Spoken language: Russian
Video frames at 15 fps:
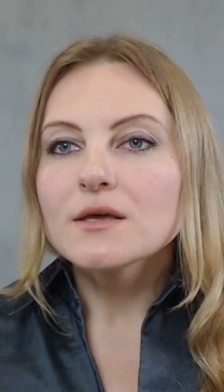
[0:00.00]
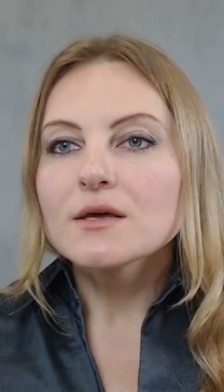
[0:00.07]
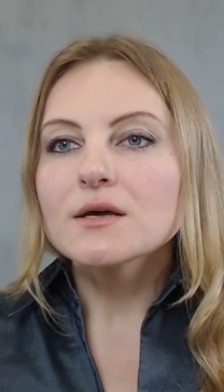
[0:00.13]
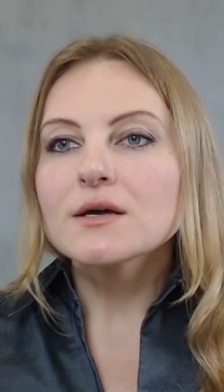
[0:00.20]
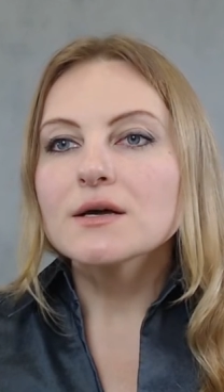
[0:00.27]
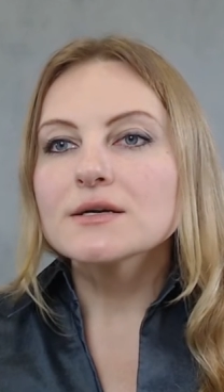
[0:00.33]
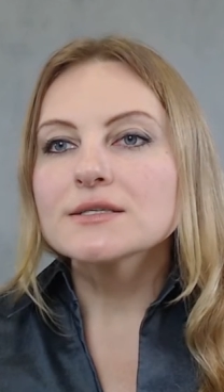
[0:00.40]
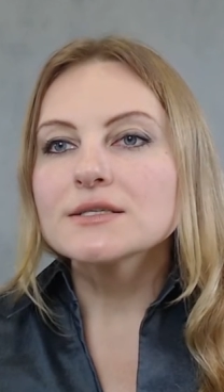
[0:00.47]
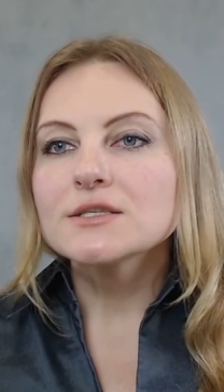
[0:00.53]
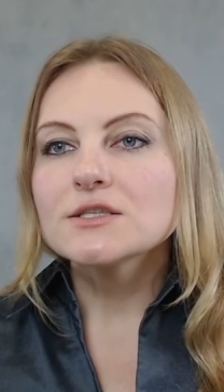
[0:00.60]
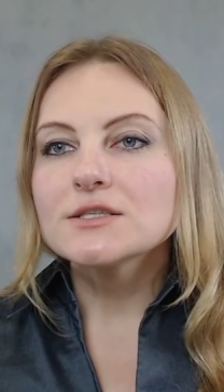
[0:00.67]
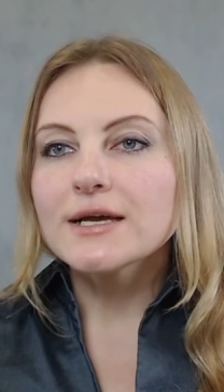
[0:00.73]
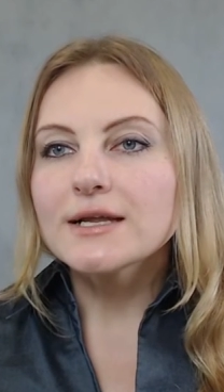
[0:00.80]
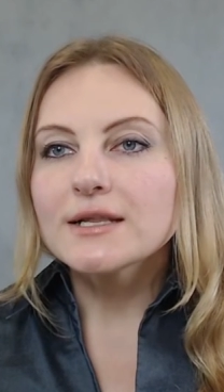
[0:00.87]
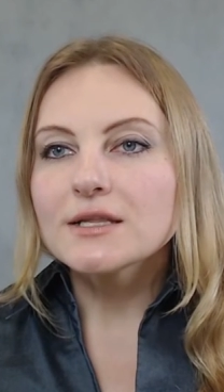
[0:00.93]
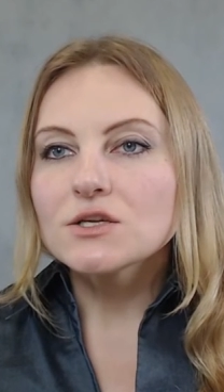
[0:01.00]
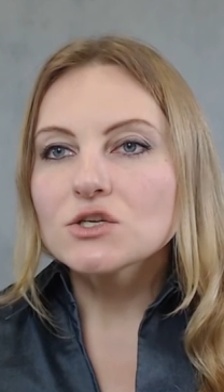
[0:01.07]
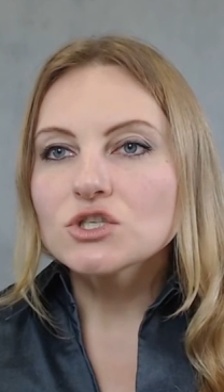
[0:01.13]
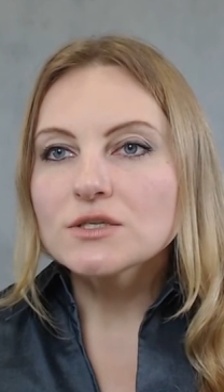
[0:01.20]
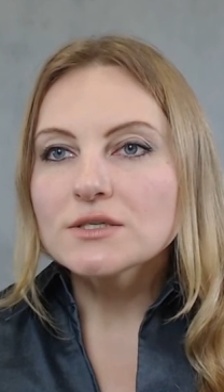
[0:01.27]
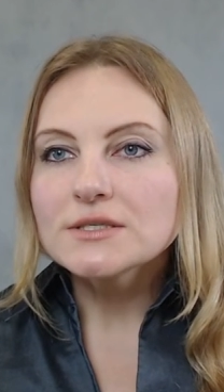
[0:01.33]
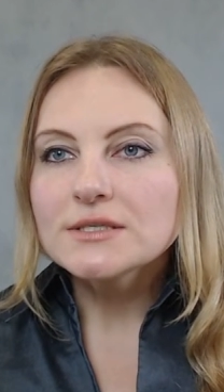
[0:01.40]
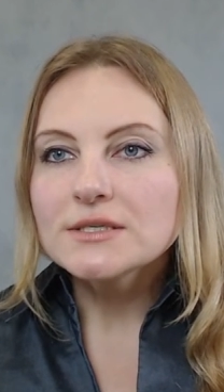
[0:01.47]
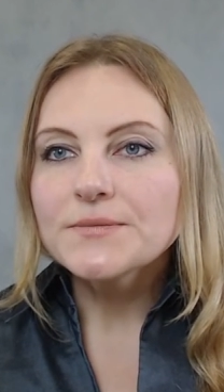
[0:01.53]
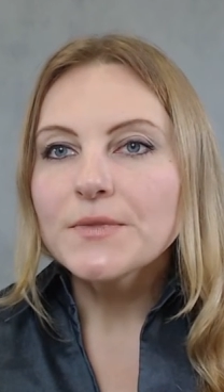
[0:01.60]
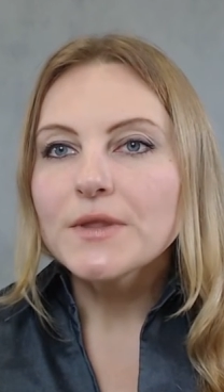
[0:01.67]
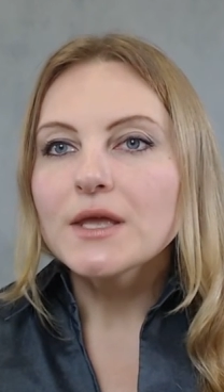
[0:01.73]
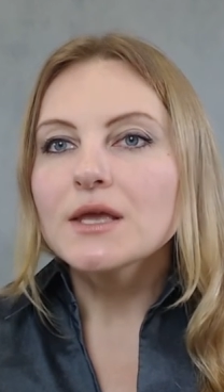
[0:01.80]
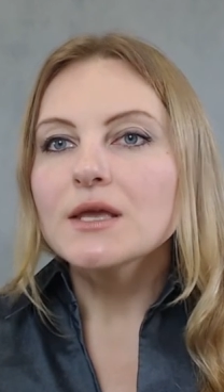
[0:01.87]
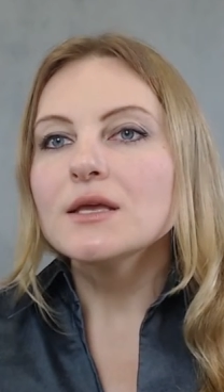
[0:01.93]
э, к социальной жизни
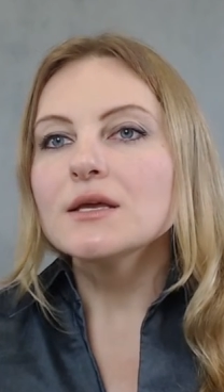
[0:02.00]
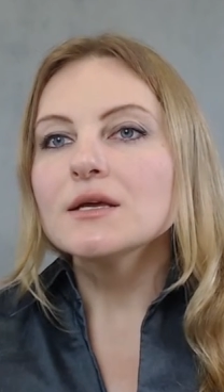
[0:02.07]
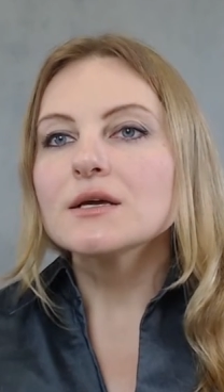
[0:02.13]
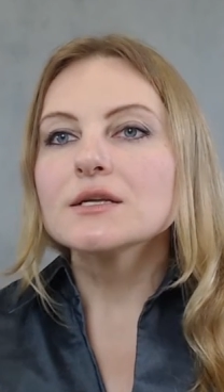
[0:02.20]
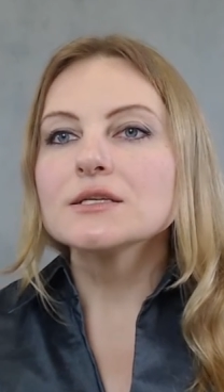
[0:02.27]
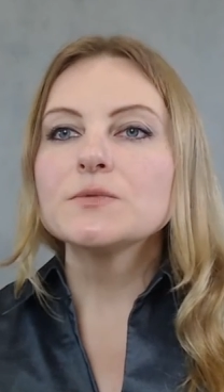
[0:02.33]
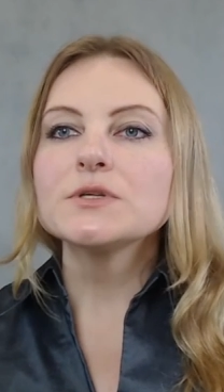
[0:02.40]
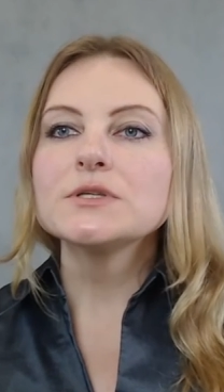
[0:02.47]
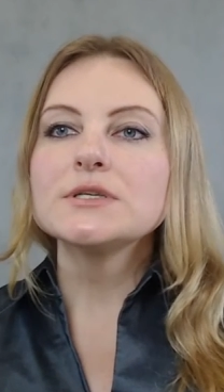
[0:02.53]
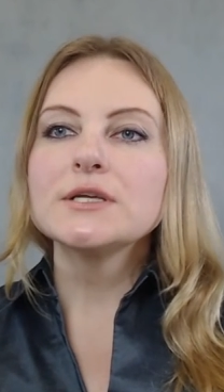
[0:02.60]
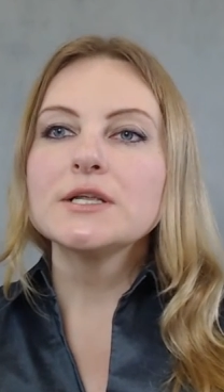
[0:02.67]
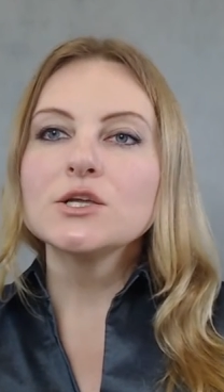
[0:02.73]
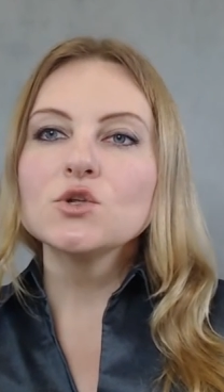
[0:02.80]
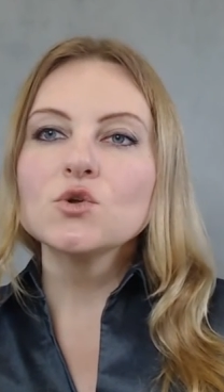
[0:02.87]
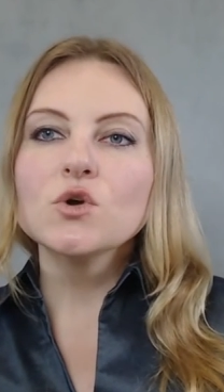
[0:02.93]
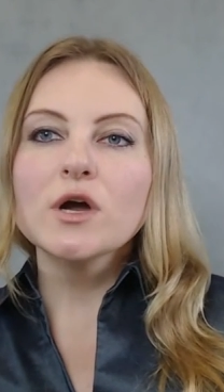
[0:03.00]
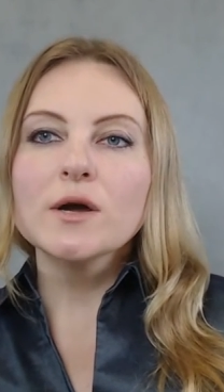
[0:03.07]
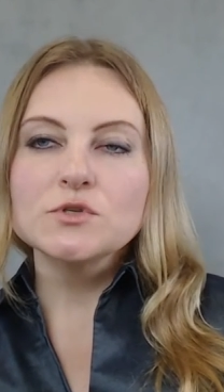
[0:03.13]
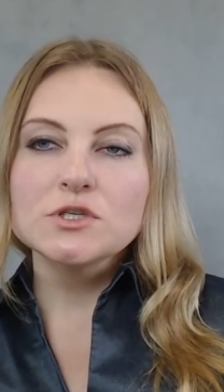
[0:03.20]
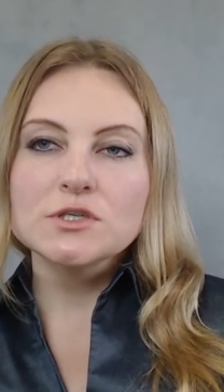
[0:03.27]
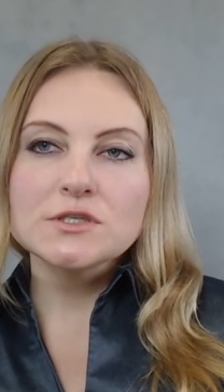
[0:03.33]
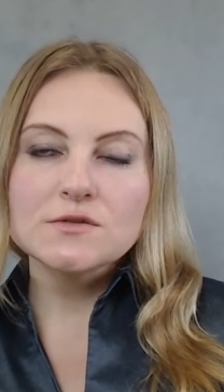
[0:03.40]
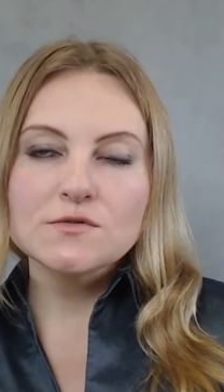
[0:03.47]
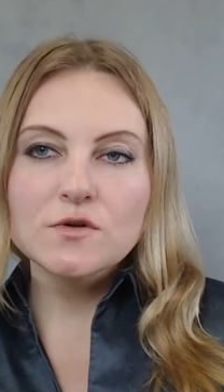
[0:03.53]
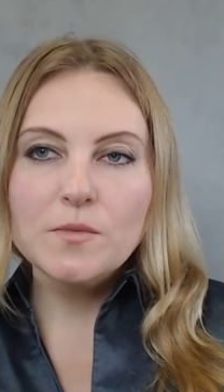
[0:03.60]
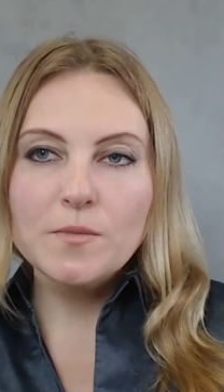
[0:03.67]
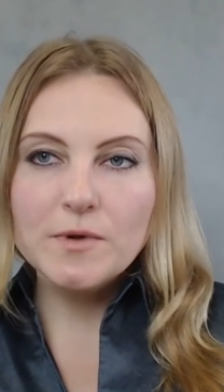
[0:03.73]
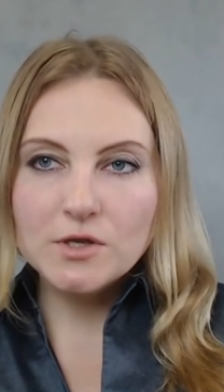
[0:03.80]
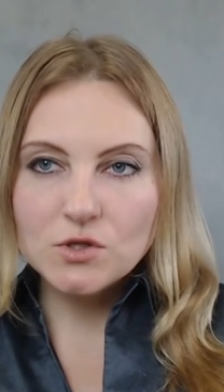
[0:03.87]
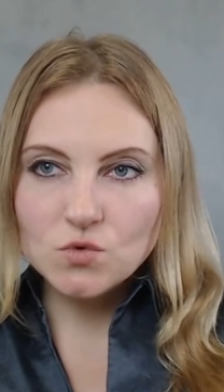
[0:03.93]
и распределению общественного
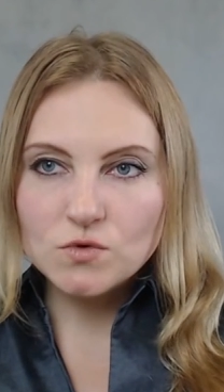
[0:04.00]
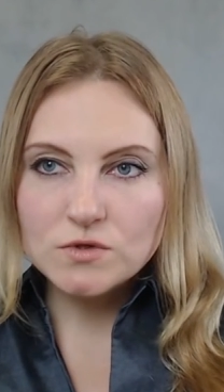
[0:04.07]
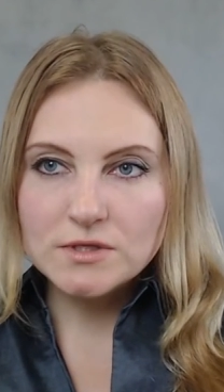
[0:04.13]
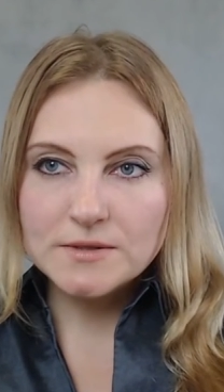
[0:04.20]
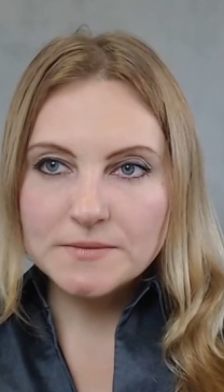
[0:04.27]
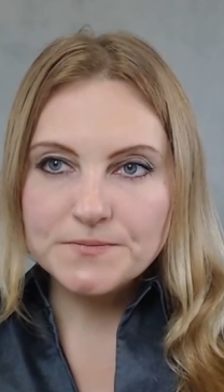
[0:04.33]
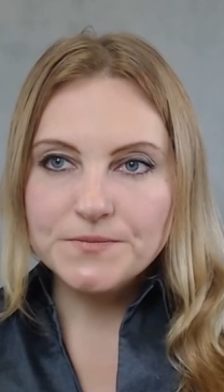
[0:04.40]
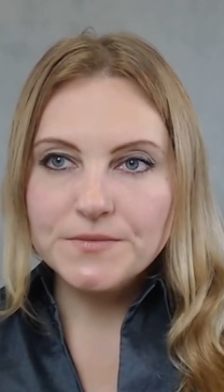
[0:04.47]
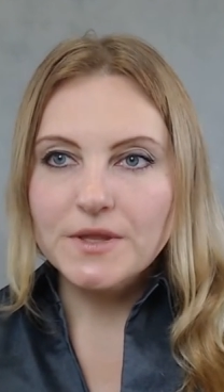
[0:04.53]
продукта.